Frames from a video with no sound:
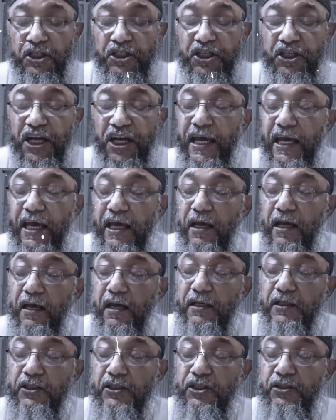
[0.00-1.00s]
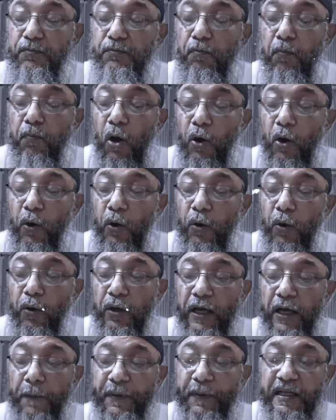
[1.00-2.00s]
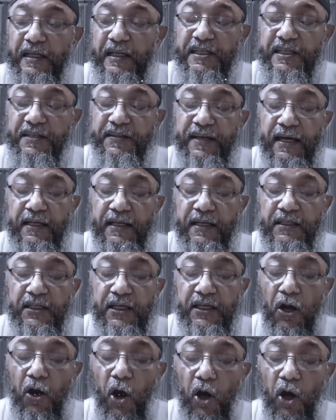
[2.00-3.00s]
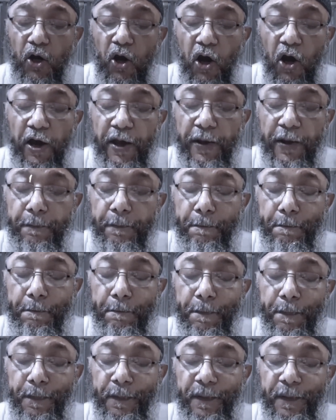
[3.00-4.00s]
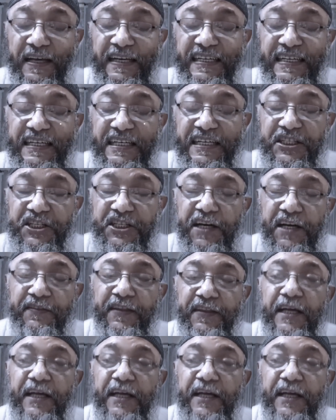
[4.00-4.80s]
সেই বড় ক্যাপিটাল জি দিয়ে যে গড হয় সেটা